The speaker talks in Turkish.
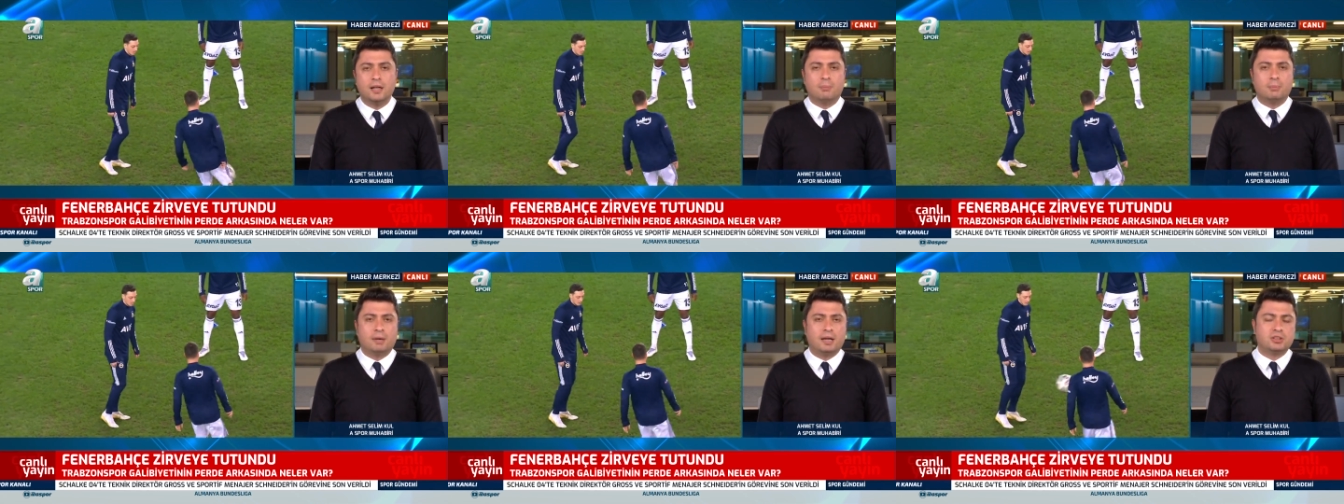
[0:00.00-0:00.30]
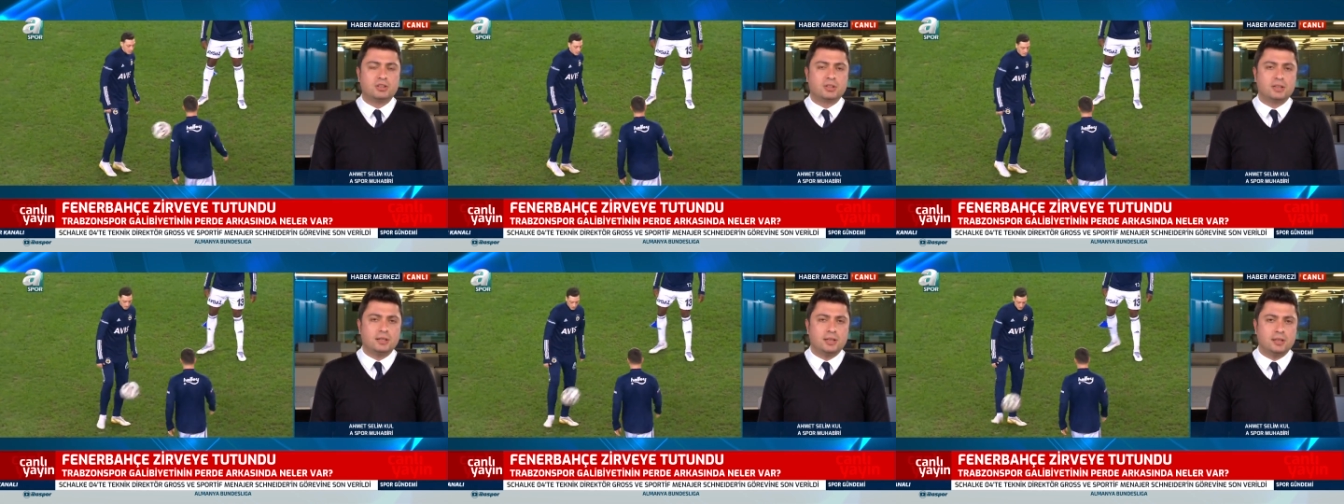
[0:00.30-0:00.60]

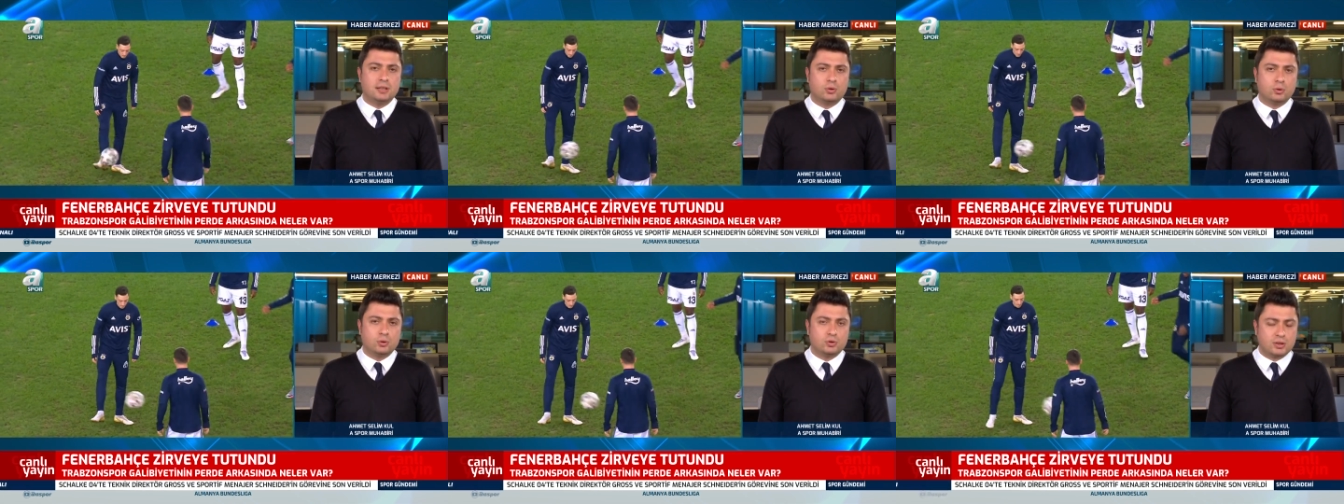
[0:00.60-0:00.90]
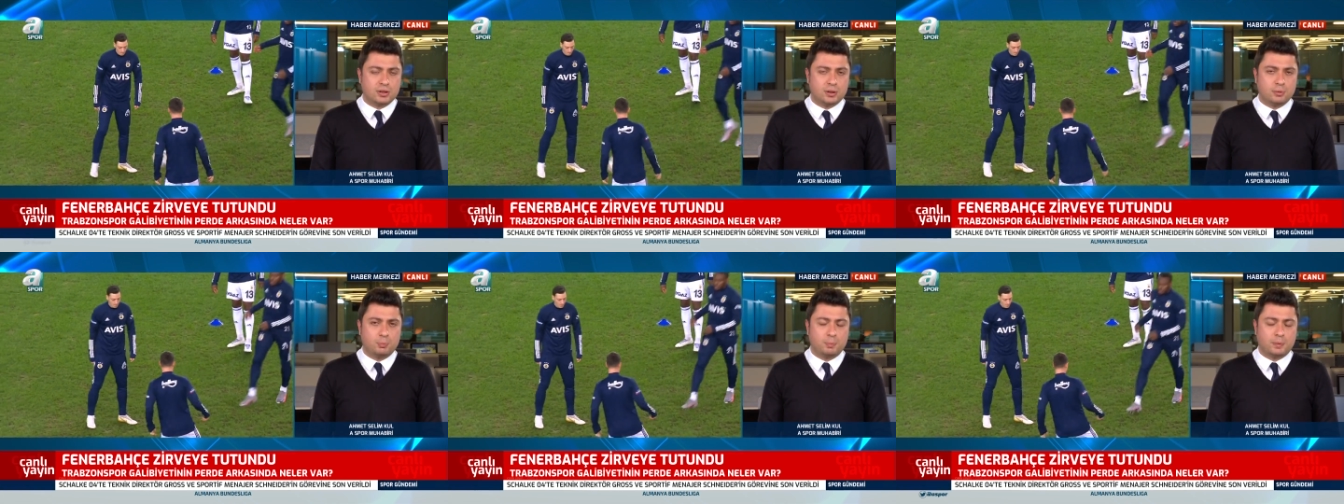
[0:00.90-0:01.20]
Başkan Ali
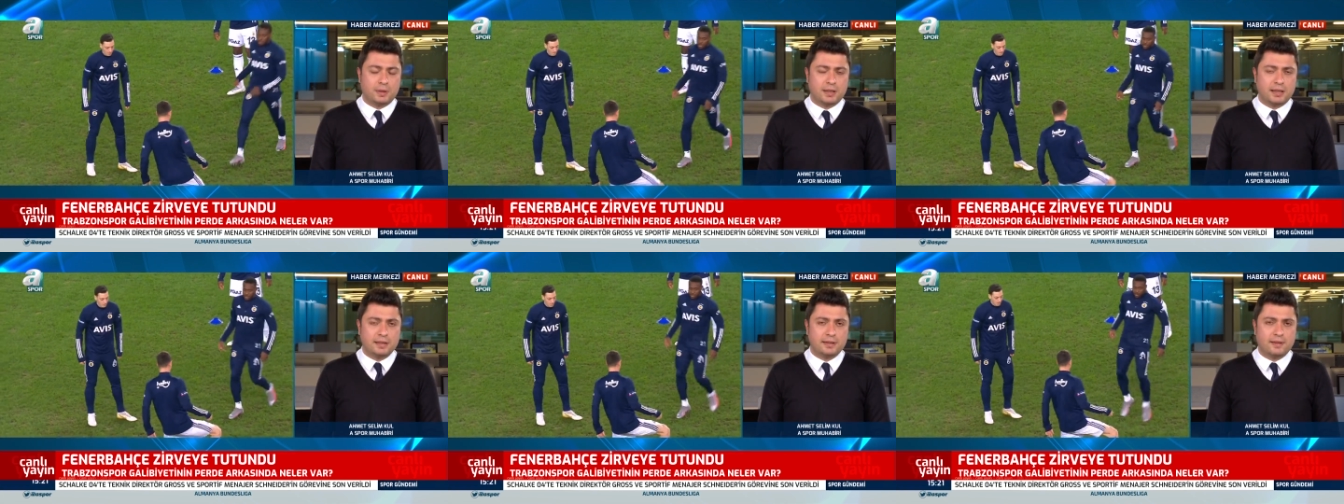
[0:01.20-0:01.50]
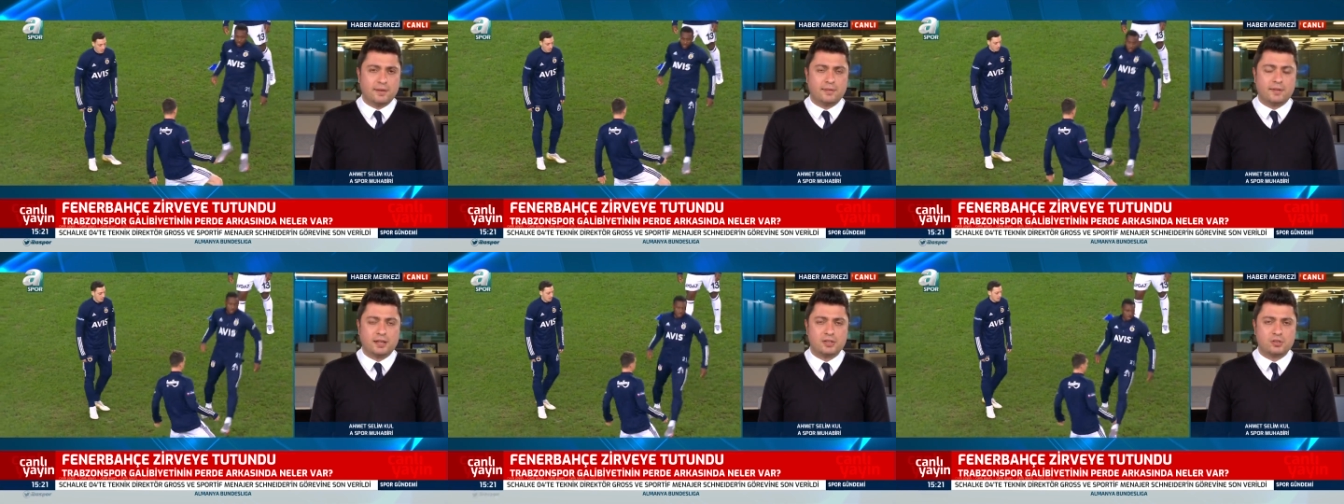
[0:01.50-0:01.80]
Koç'a da bir
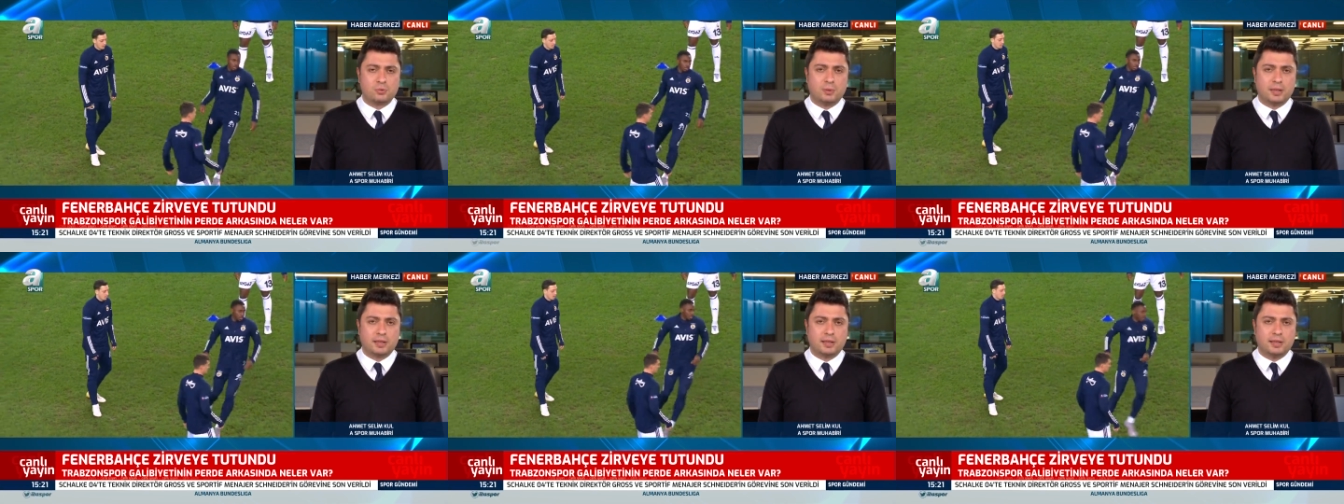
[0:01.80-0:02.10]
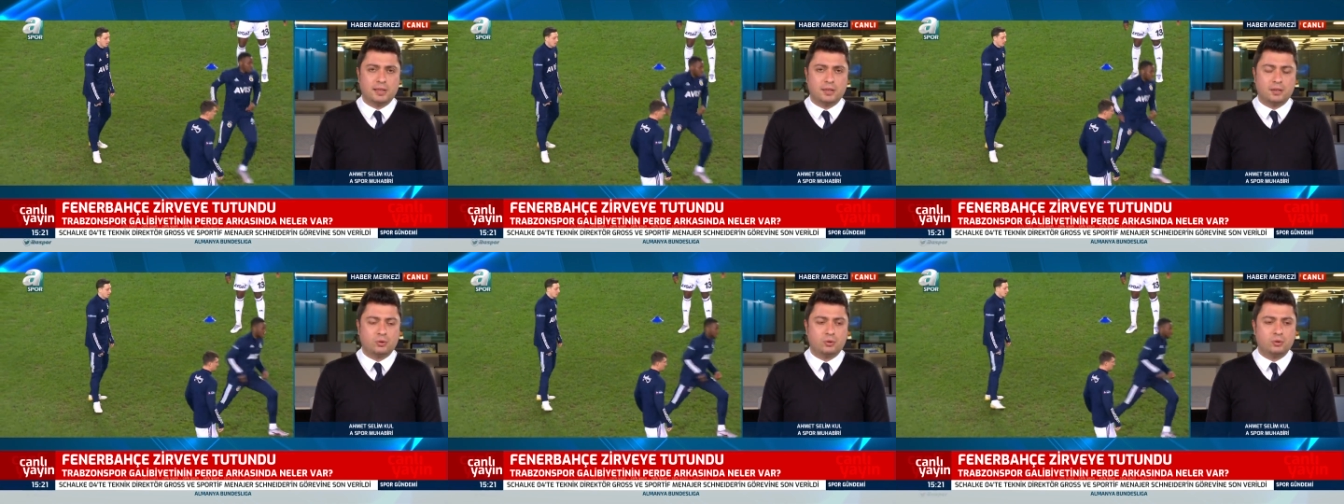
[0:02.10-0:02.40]
parantez açmak
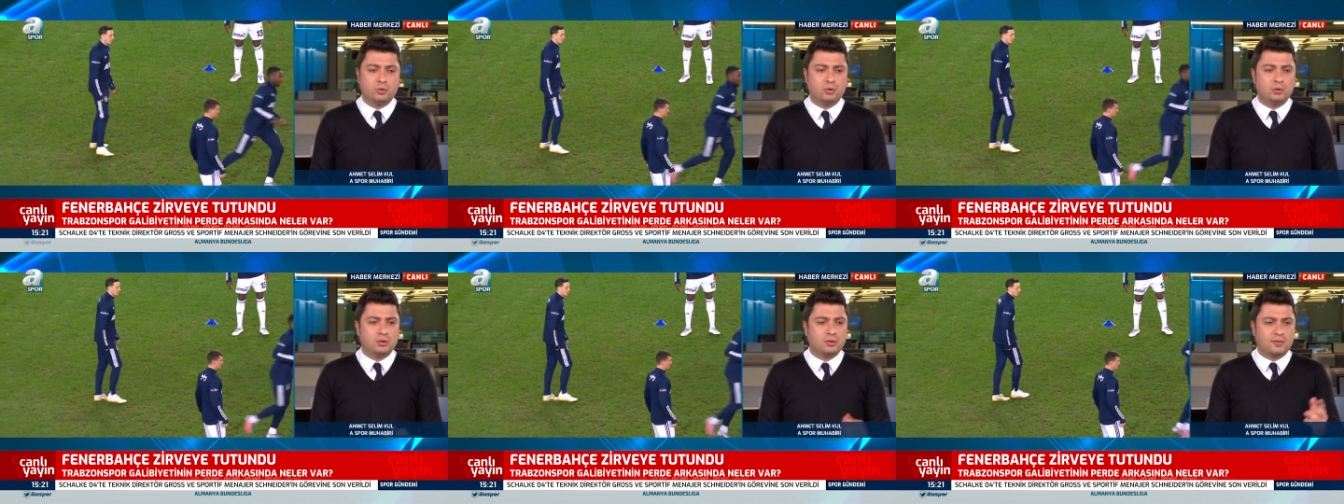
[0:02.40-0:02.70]
gerekiyor.